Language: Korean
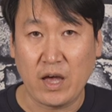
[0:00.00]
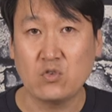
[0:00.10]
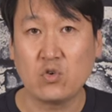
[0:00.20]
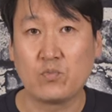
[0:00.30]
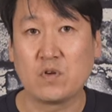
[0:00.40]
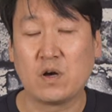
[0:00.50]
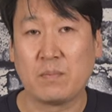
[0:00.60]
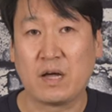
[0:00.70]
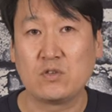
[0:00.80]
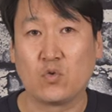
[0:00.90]

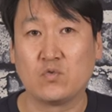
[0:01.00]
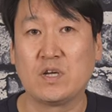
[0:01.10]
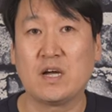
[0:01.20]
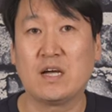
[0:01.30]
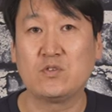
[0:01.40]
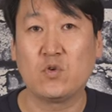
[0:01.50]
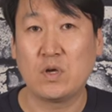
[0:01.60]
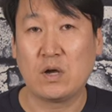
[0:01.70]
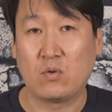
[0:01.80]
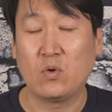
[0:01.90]
에어소프트건만 존재를 하는
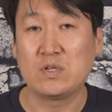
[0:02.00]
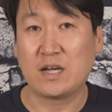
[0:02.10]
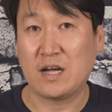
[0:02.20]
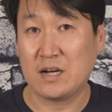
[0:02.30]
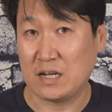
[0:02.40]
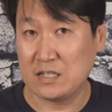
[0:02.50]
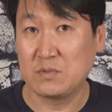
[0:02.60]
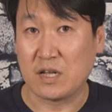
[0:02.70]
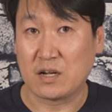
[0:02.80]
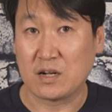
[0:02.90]
총이라고 생각을
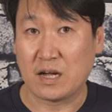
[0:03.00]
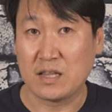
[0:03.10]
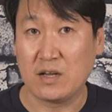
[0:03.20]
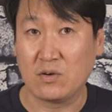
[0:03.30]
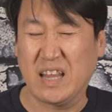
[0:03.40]
하시면 될 것 같아요.